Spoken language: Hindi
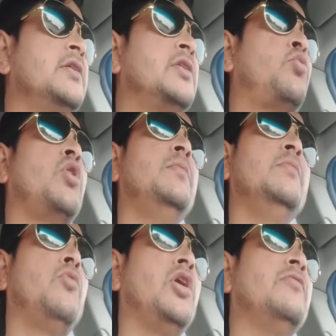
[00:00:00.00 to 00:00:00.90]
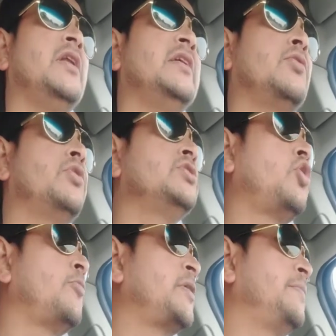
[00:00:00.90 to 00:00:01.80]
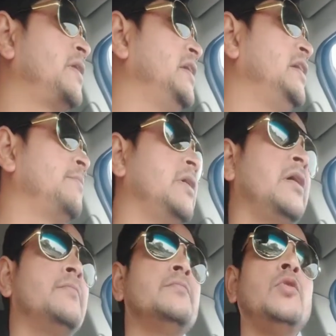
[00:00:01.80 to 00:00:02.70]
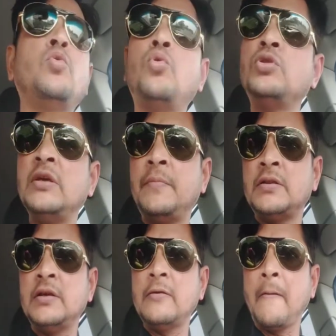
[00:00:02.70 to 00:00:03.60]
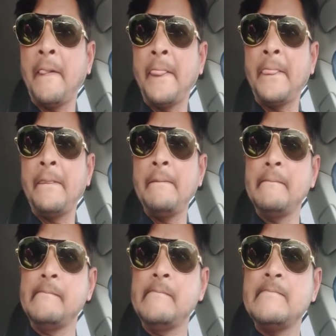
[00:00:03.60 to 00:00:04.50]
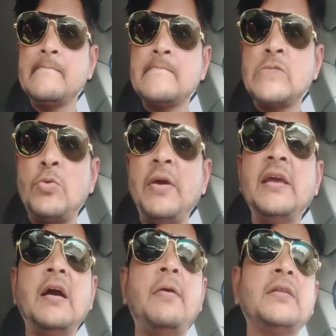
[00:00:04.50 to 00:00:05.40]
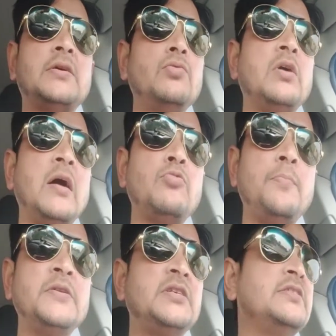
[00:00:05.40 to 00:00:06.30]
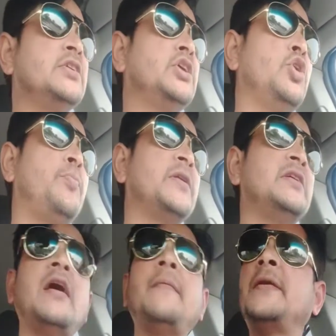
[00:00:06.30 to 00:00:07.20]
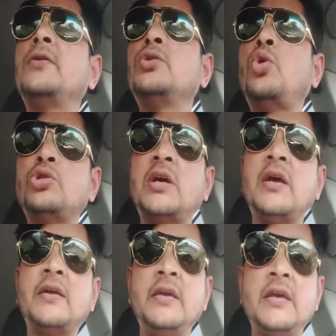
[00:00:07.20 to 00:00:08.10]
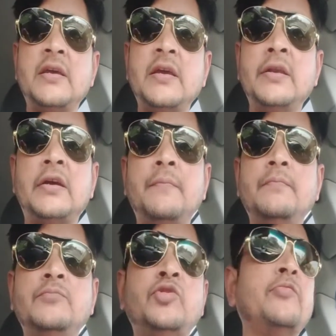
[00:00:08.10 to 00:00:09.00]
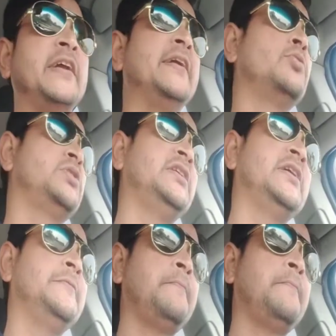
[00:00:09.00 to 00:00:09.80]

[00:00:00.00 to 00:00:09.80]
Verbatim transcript: कोई भी मॉल वाला या कोई शॉपकीपर नहीं हम, हम लोगों को दे पाता तो मैं यहाँ बात करूंगा आपको परचेजिंग के ऊपर यहाँ पर नौ तरह की एक इनकम जनरेट होती है